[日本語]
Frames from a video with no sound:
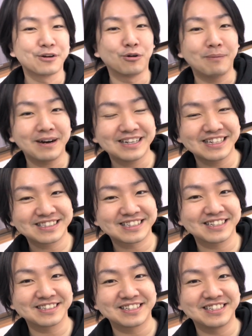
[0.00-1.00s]
5万円
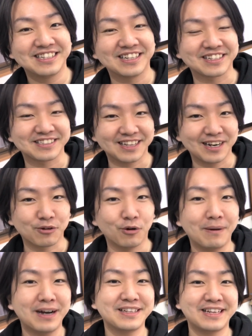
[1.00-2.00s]
使って仕入れてきたら
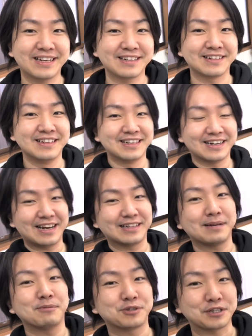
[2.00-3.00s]
5万円
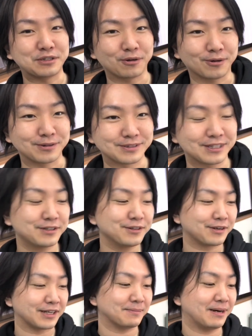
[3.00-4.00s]
手元に残るってい
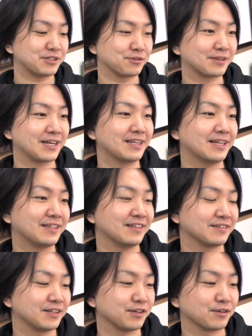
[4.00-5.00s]
うようなまあ状態になって
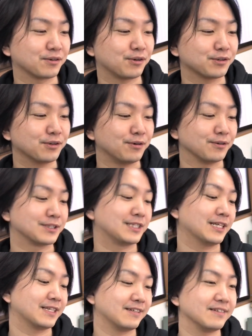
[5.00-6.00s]
るっていうことをおっ
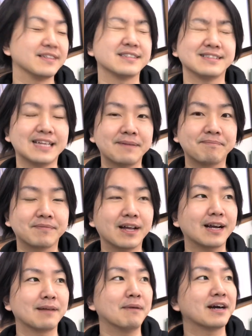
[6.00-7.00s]
しゃってるんですね
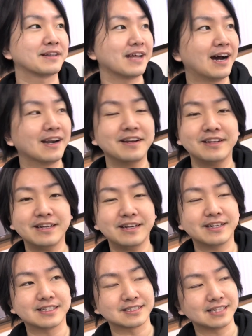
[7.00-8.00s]
だからまあね粗
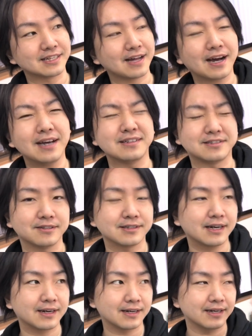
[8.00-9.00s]
利率ね高いんですよ
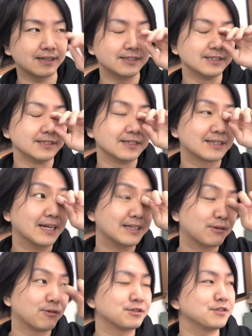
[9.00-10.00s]
だから大
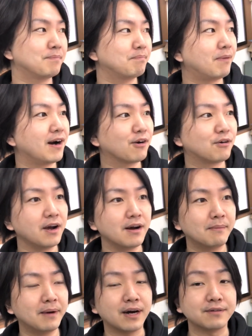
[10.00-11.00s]
体50%超え
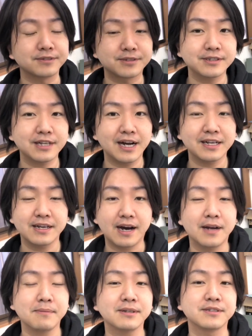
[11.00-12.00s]
はまあ普通にあり
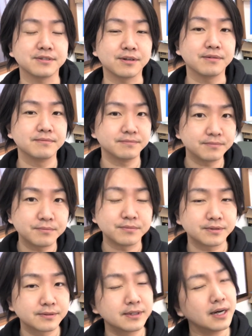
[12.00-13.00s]
ありますようん、